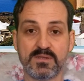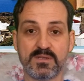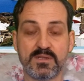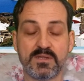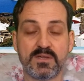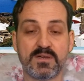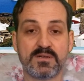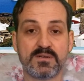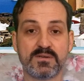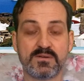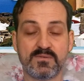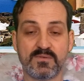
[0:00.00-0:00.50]

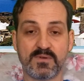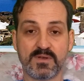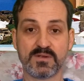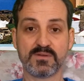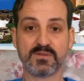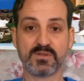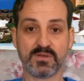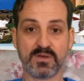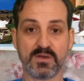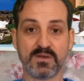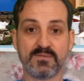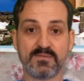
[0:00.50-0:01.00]
Çinliler
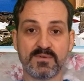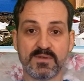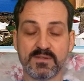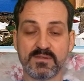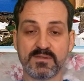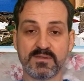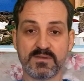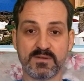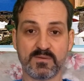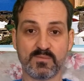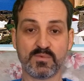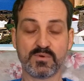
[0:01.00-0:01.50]
vahşi
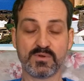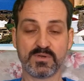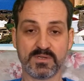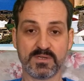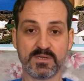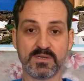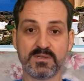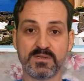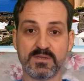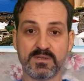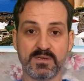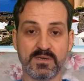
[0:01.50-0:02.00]
hayvanları
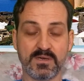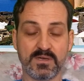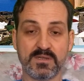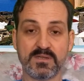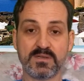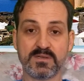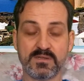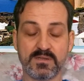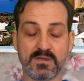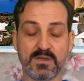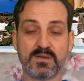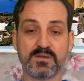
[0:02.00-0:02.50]
protein
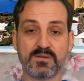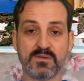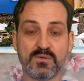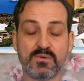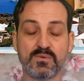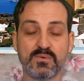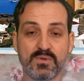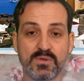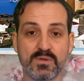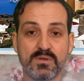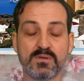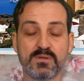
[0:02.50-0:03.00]
niyetine
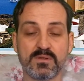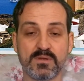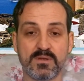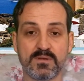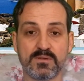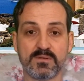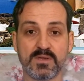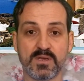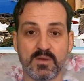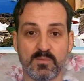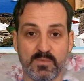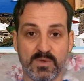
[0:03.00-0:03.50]
büyük
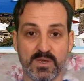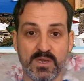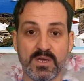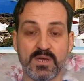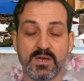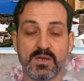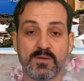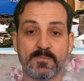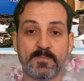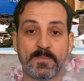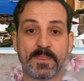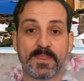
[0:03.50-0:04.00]
iştahlı
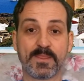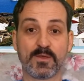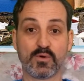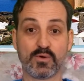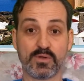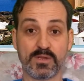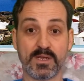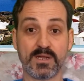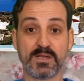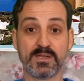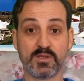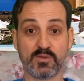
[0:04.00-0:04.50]
yemeye
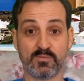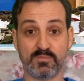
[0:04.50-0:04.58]
o kadar